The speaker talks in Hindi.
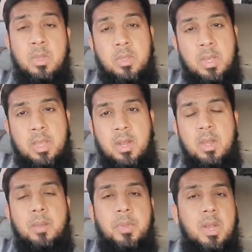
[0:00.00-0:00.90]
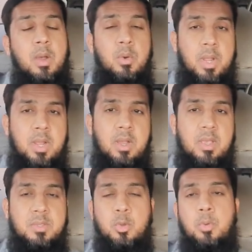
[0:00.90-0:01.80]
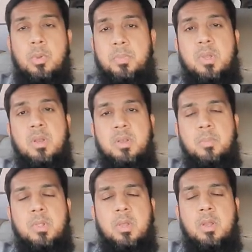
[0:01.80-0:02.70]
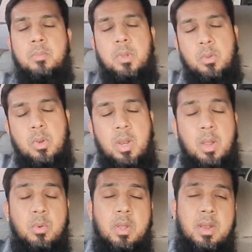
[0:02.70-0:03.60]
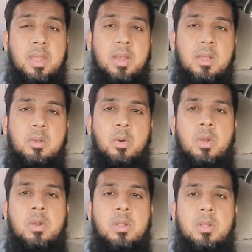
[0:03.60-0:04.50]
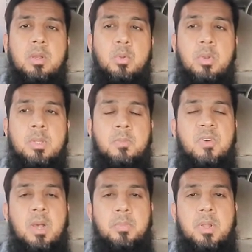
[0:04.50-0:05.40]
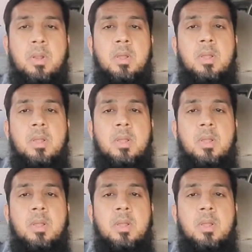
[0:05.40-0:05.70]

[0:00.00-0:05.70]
क्या इराक अभी अलाउ करेगा किसी को भी अपने कंट्री में जाना है बिल्कुल अलाउ कर रहा है इराक और टूरिज़म वहाँ पर